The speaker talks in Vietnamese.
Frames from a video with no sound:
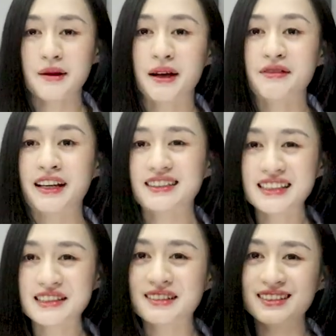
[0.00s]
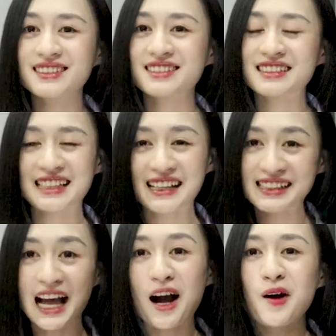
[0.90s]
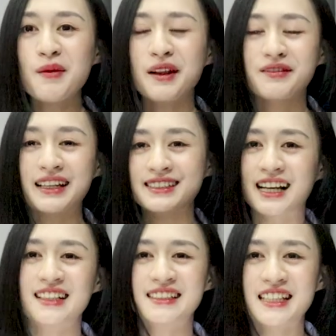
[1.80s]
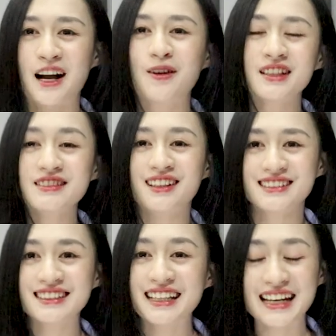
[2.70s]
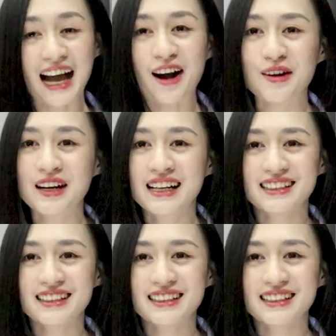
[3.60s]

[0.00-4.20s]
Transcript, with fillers: bạn phải tích trữ lương thực ra sao, bạn phải chằng chéo cửa như thế nào,